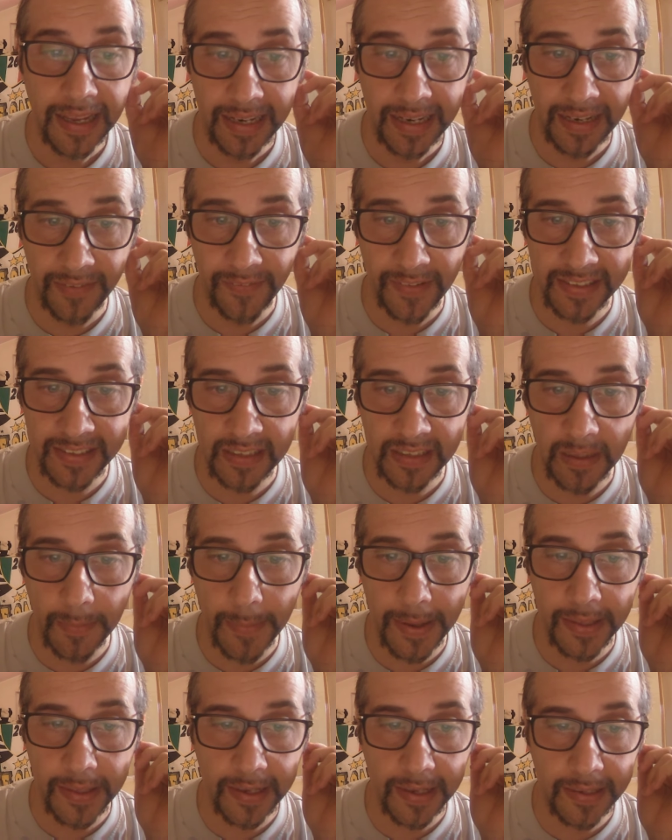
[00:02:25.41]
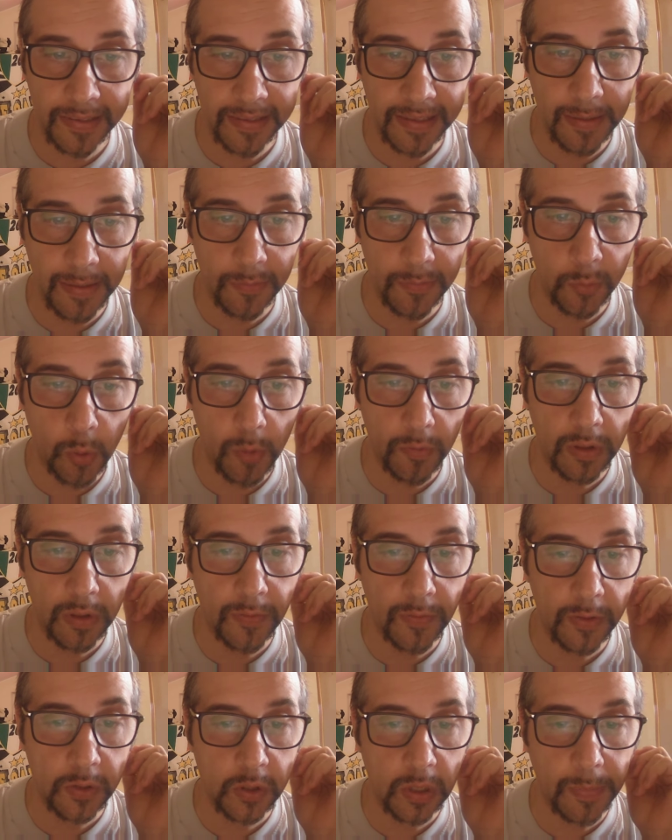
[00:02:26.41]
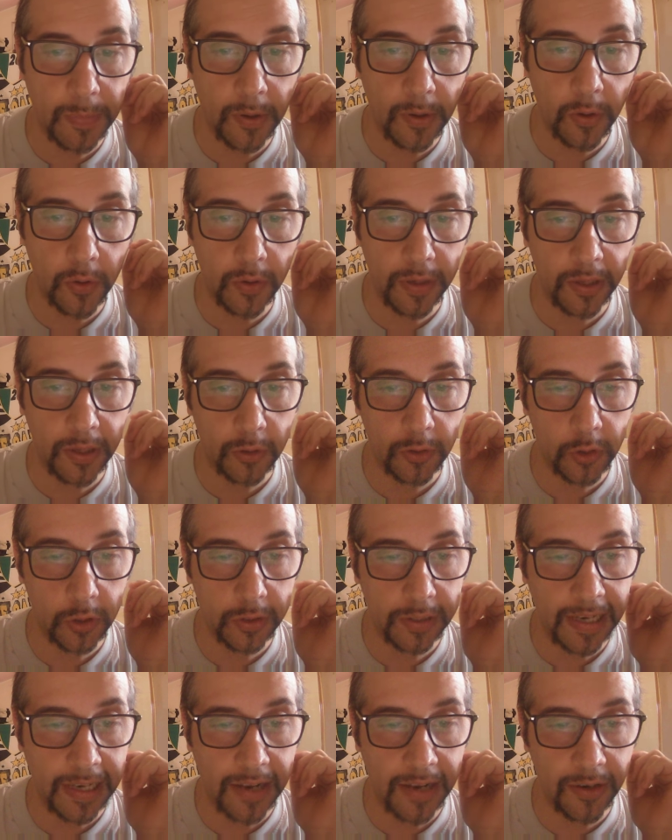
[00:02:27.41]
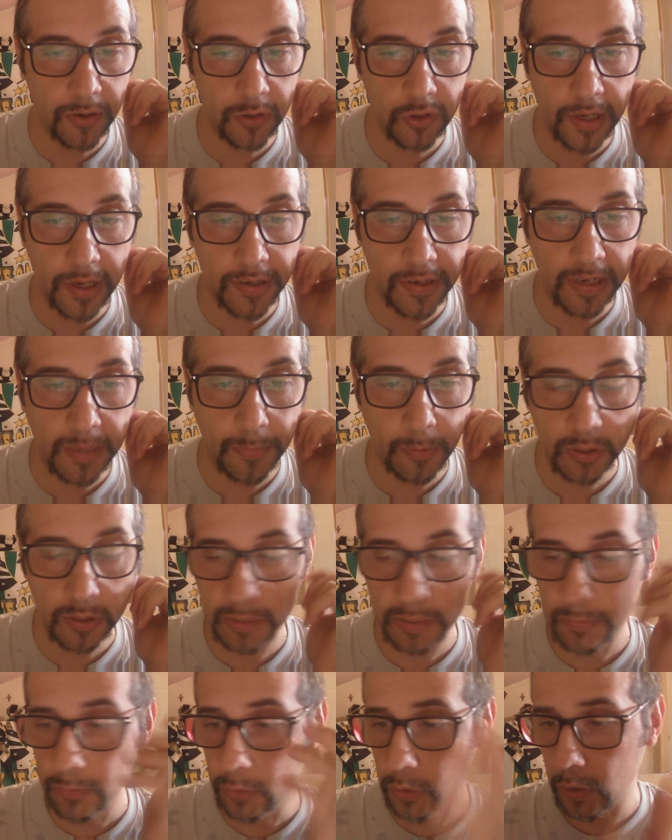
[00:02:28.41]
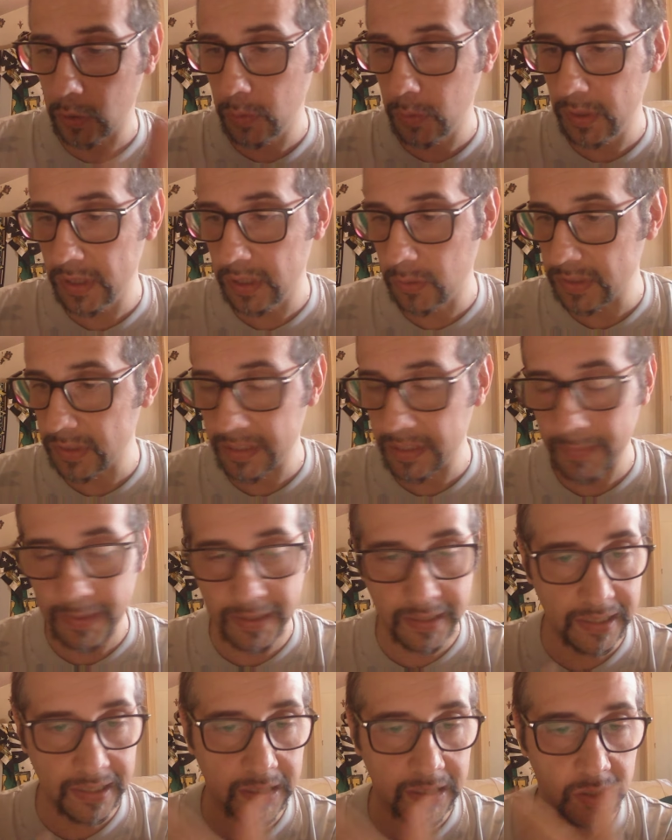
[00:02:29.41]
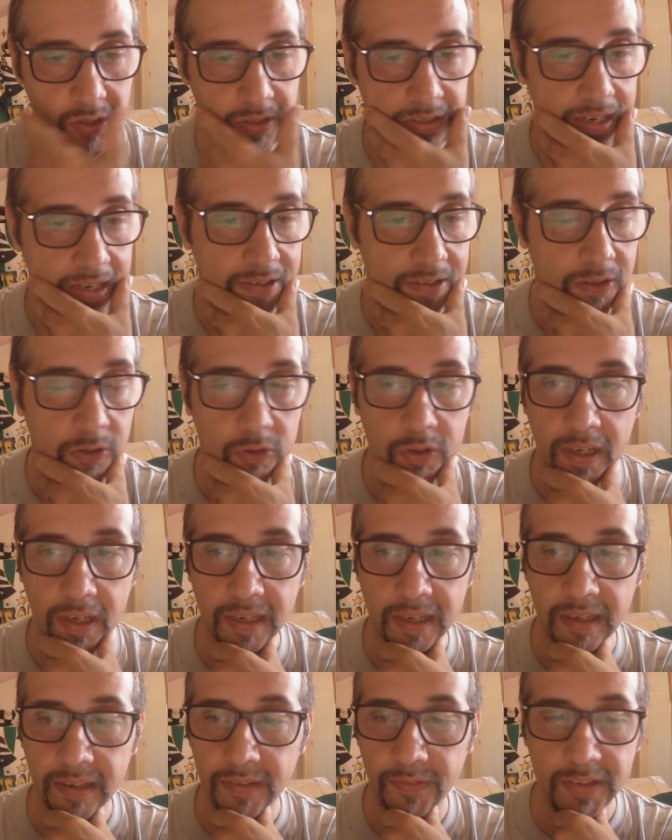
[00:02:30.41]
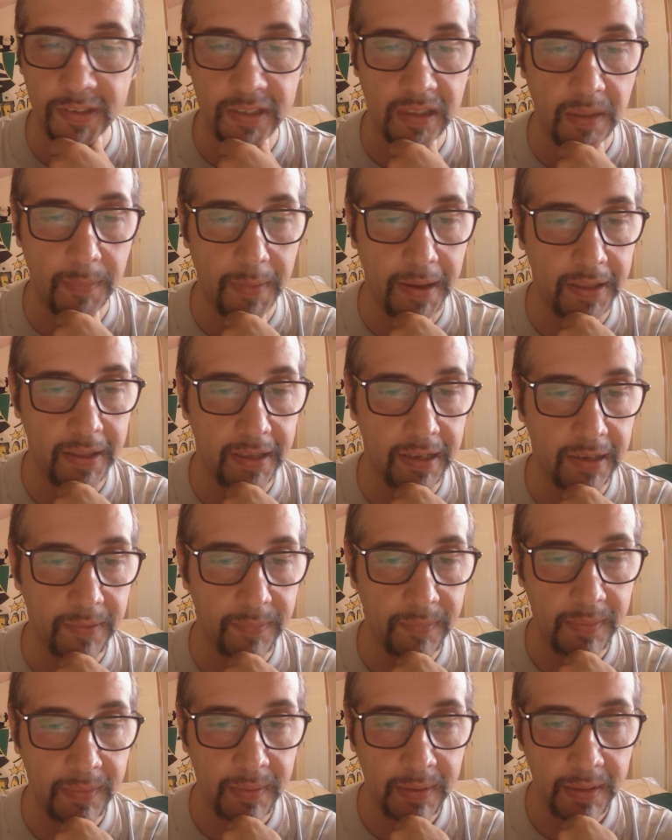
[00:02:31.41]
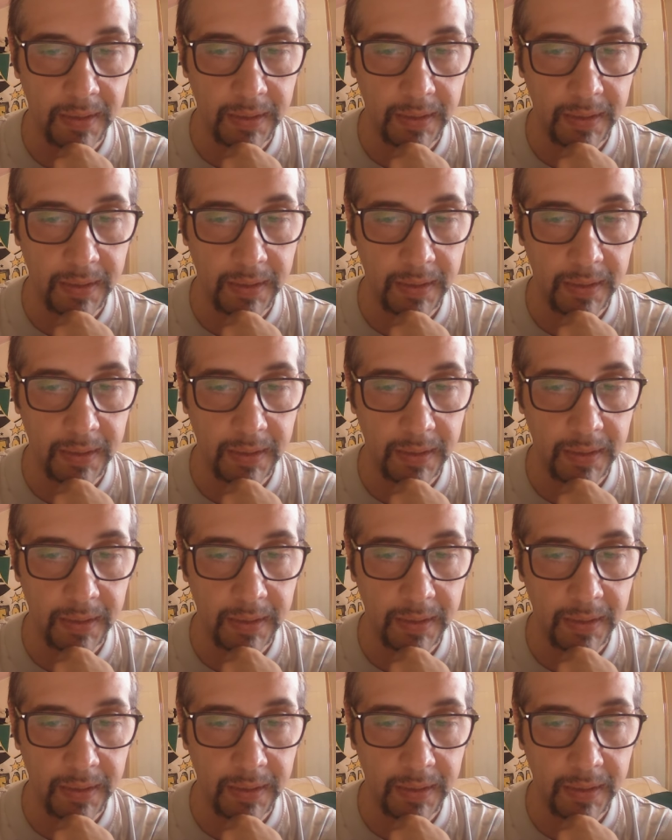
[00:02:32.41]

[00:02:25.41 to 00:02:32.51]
Le visite mediche del nuovo difensore bianconero ci saranno già nelle prossime ore, quindi questa mattina ci saranno già le visite mediche